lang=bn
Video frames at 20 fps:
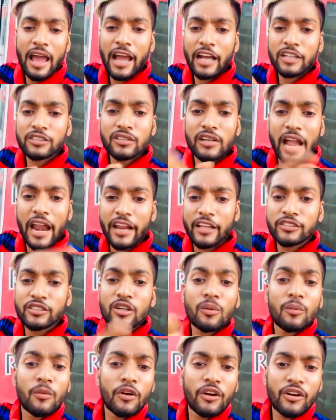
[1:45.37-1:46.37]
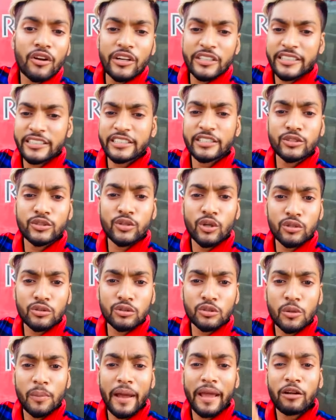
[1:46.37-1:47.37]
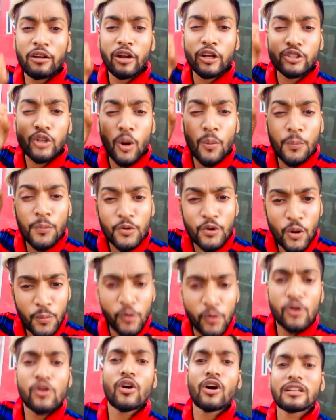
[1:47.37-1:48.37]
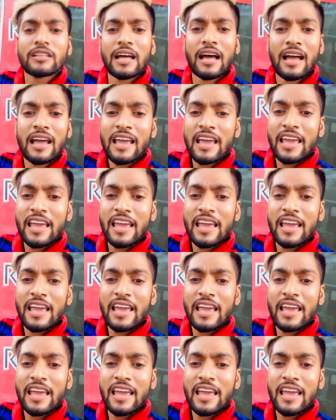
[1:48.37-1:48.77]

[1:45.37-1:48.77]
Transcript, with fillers: একজন আরেকজনের মনে করতেছেন শত্রু বা এগুলো সম্পূর্ণ ভুল কথা